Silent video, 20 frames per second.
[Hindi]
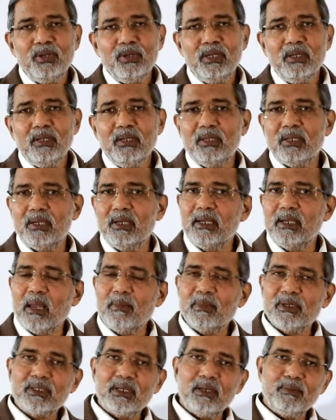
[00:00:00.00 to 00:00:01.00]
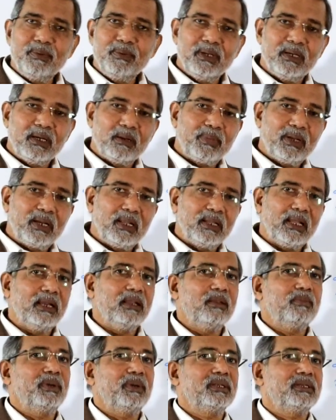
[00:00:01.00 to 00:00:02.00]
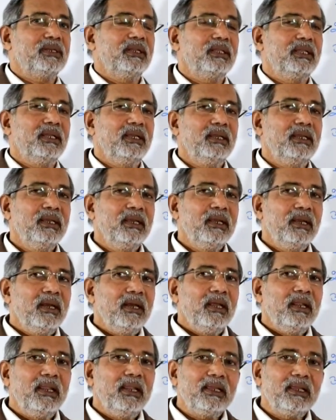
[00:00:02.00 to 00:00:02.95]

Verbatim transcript: दोनों ही थ्री डायमेंशनल फिगर पर आधारित प्रश्न थे